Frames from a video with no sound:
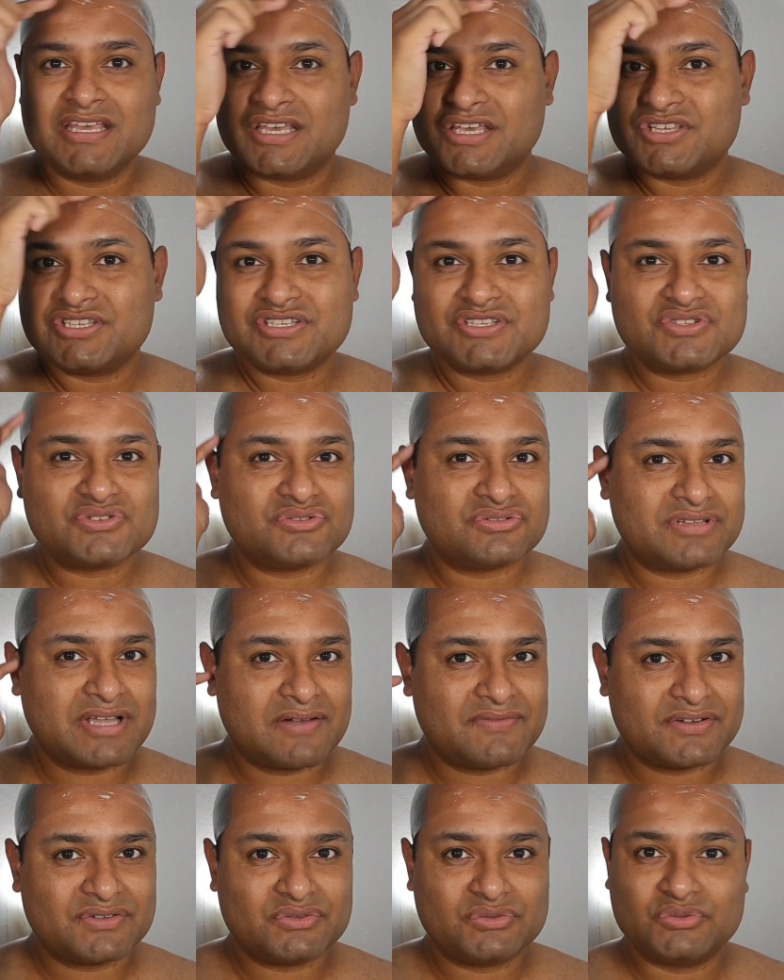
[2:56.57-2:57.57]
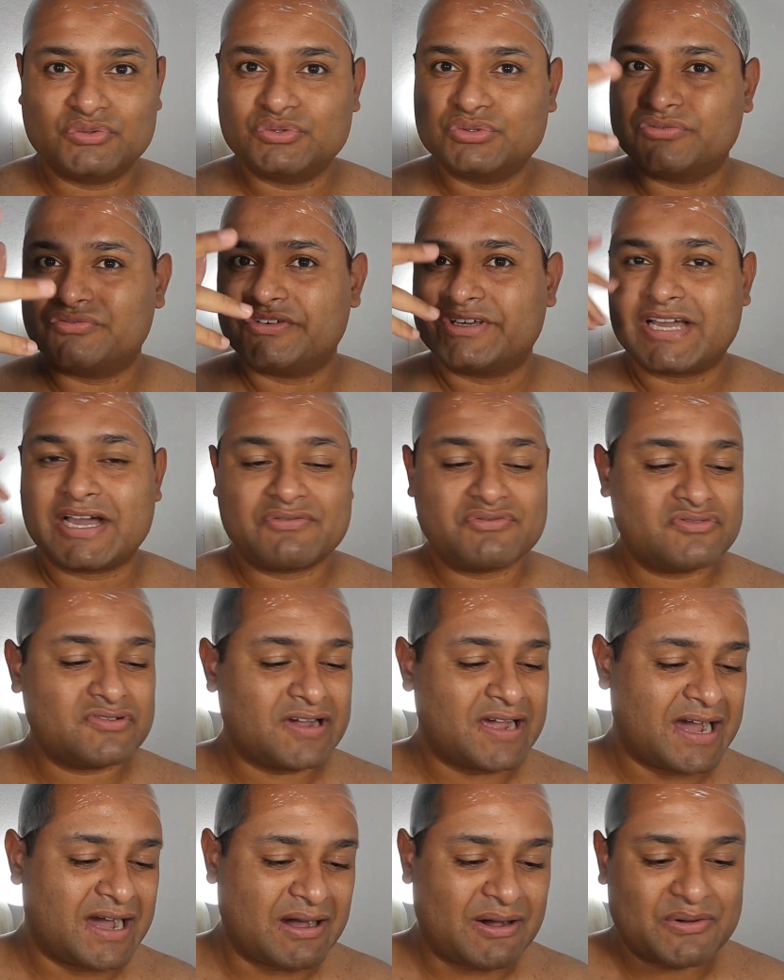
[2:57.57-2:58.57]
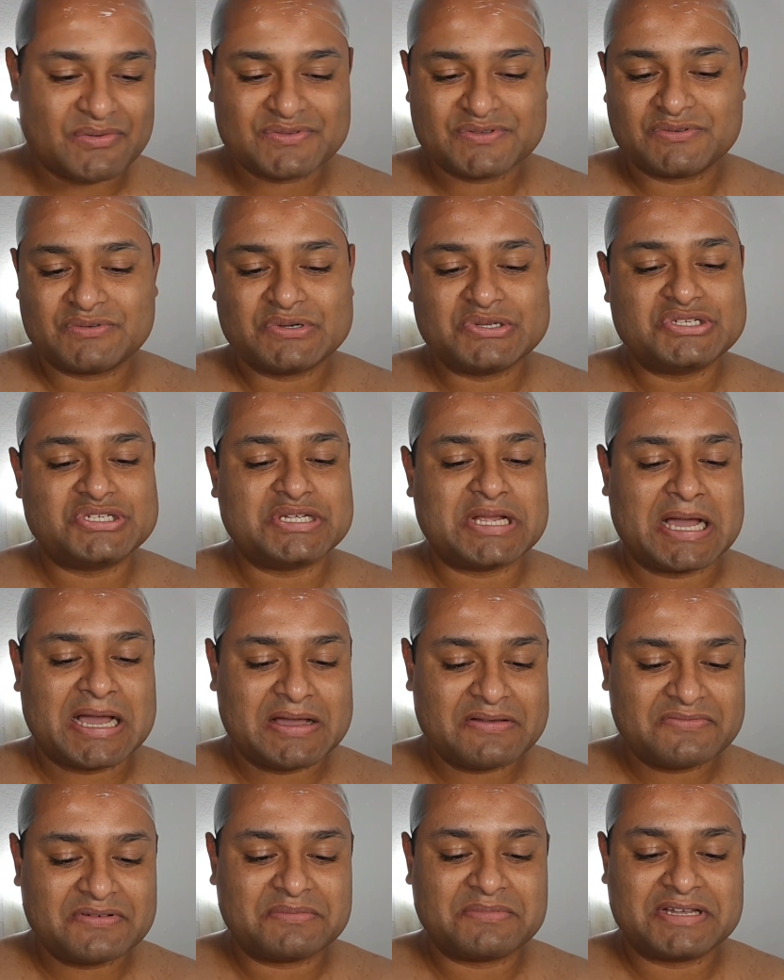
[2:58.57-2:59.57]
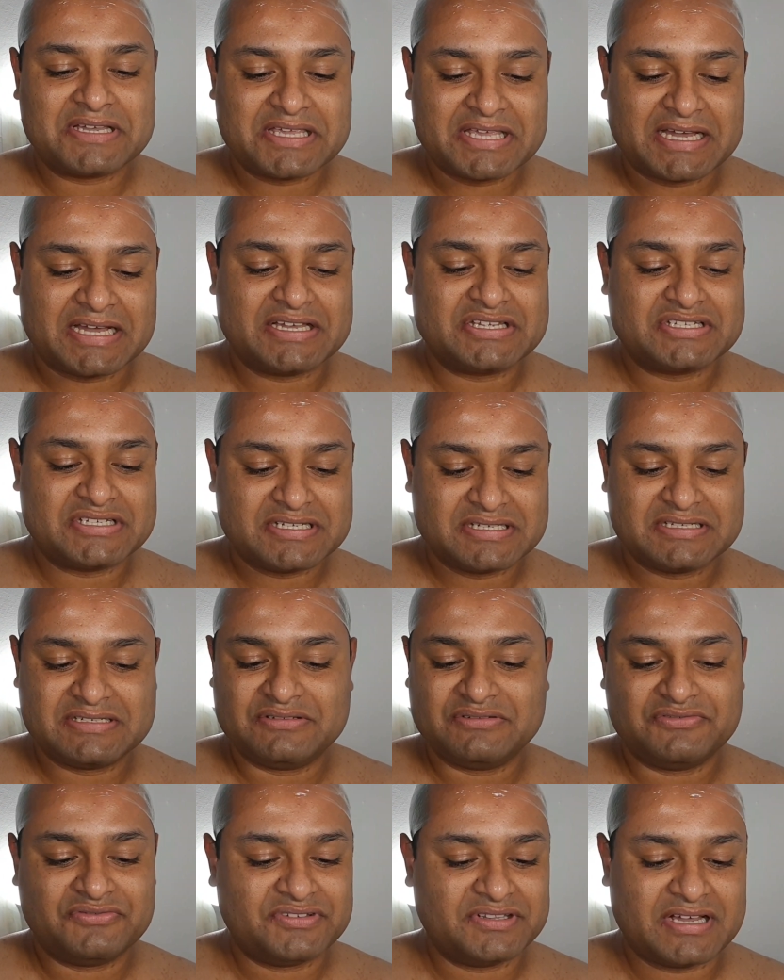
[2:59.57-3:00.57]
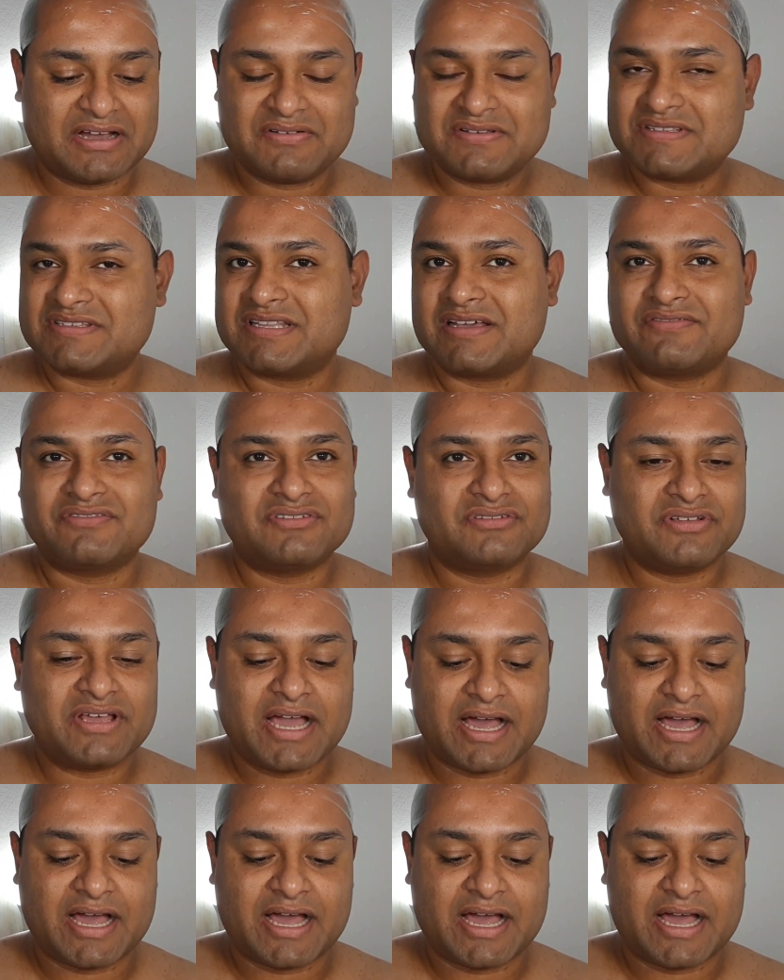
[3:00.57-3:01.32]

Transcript: e desgrudava tudo, ficava um caos, eu odiava a maquiagem e no final assim dava tudo